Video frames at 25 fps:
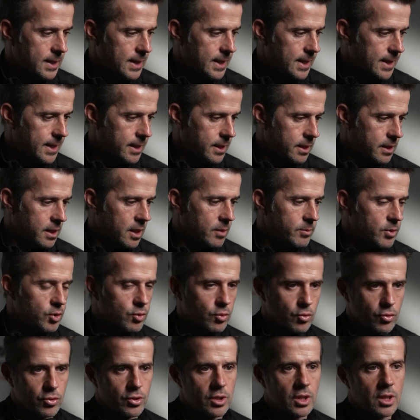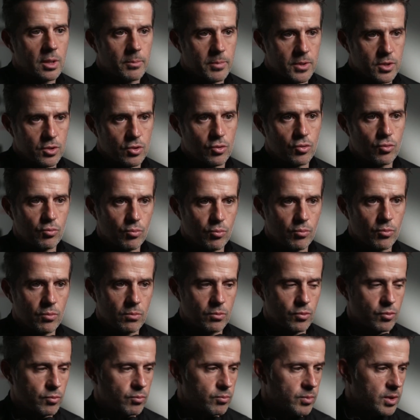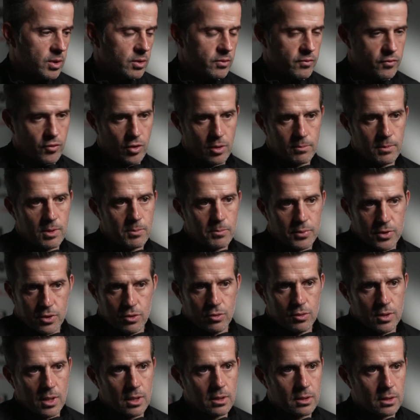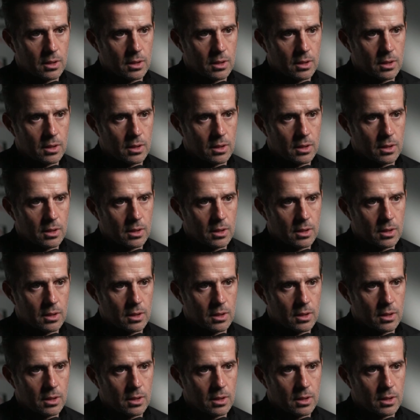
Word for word: eh, realmente o Rodrigo apareceu num, num, momento de forma impressionante,